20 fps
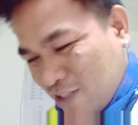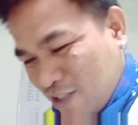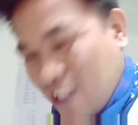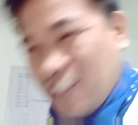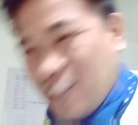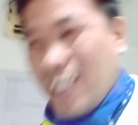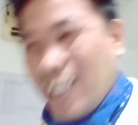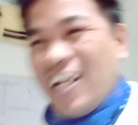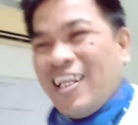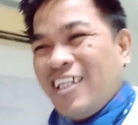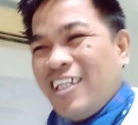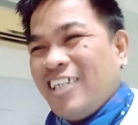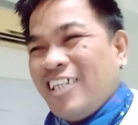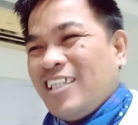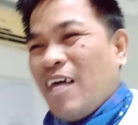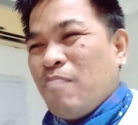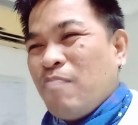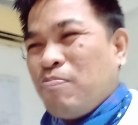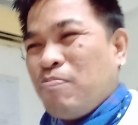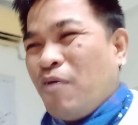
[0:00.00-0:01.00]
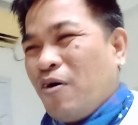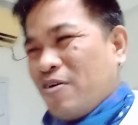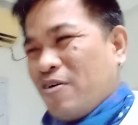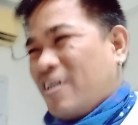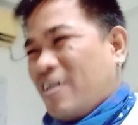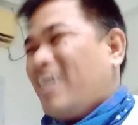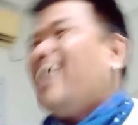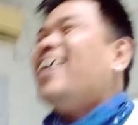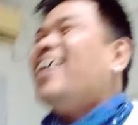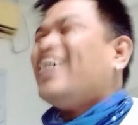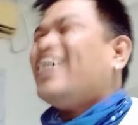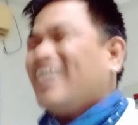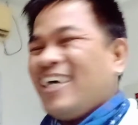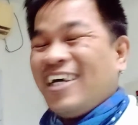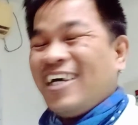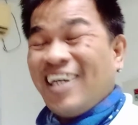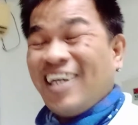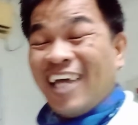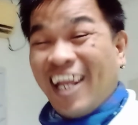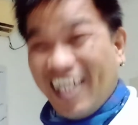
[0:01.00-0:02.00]
It's another job for
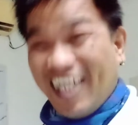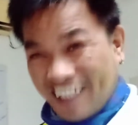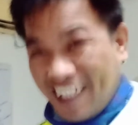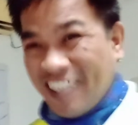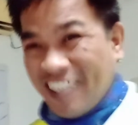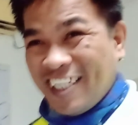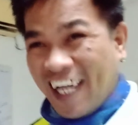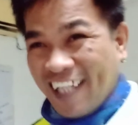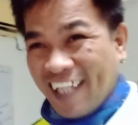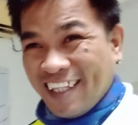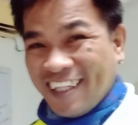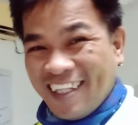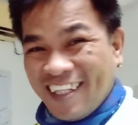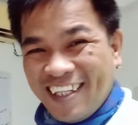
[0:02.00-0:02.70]
electrician.